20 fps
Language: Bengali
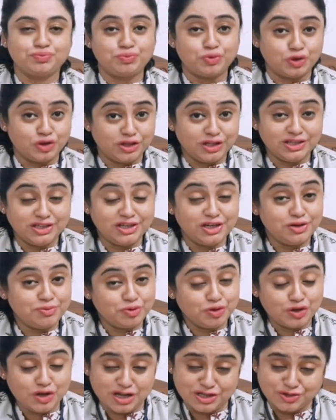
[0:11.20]
প্রত্যেক দিনের
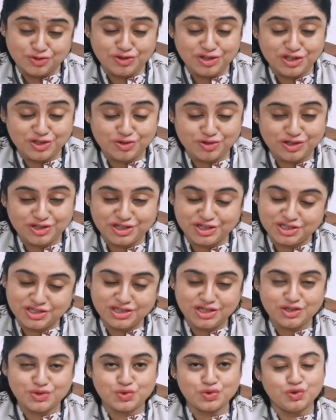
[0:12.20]
মতো আজও নিয়ে চলে এসেছি
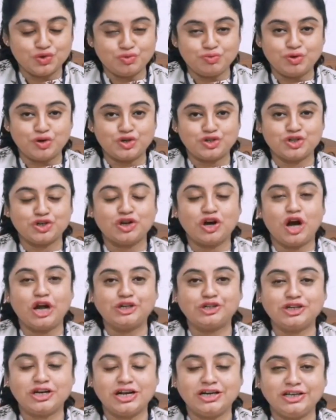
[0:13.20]
কিছু লোমহর্ষক
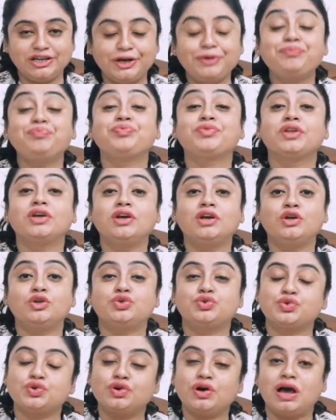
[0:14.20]
ঘটনা নিয়ে
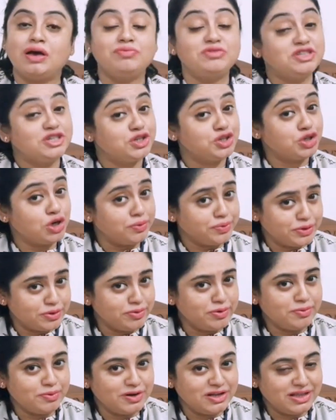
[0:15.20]
সো আমি যেটা
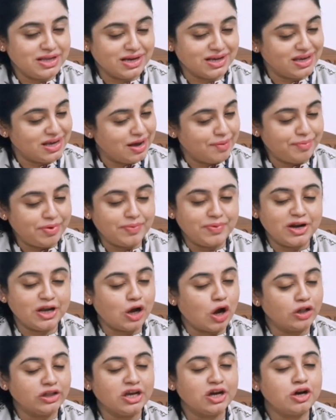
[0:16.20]
সবসময় বলে থাকি আমরা মানে
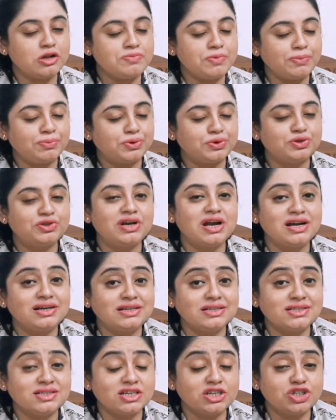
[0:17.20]
কথায় গল্প ভূতের
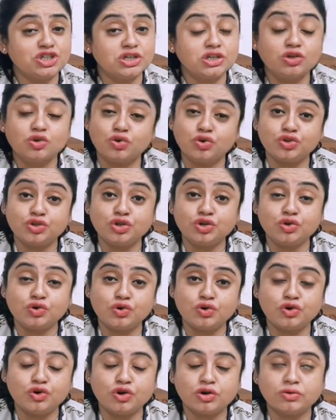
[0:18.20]
আড্ডা স্টেশন কোনোদিনও
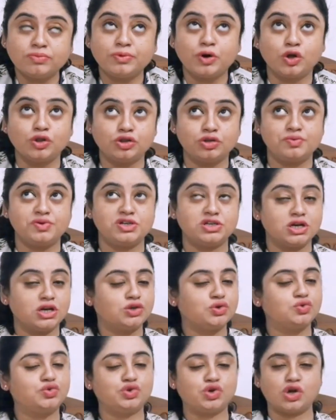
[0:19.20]
কোনো রকম অন্ধবিশ্বাস
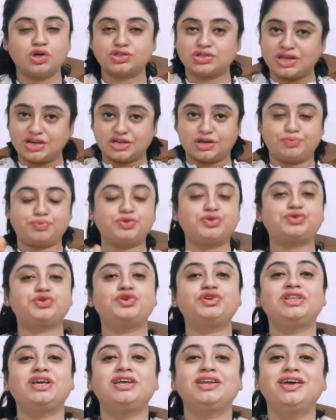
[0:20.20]
কুসংস্কারকে
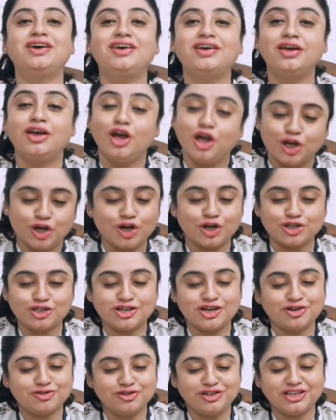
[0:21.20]
প্রশ্রয় দেই না
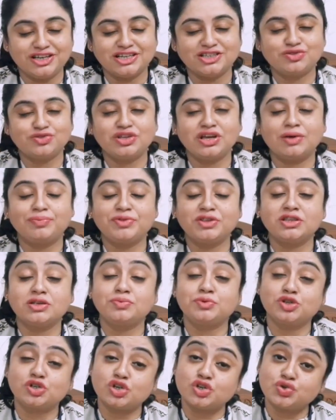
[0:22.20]
ঘটনাগুলিকে যদি আপনাদের
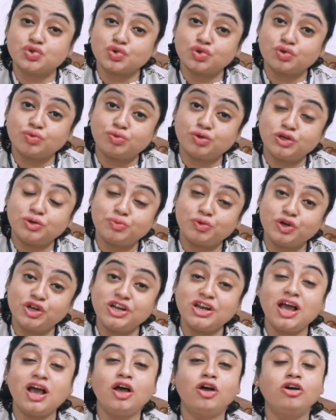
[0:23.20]
বিশ্বাসযোগ্য বলে মনে
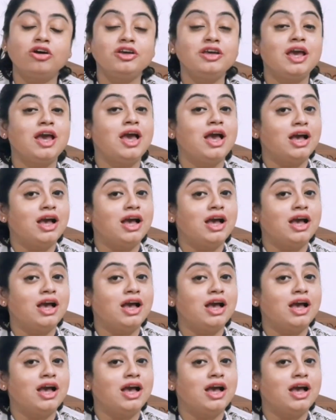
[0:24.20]
না হয়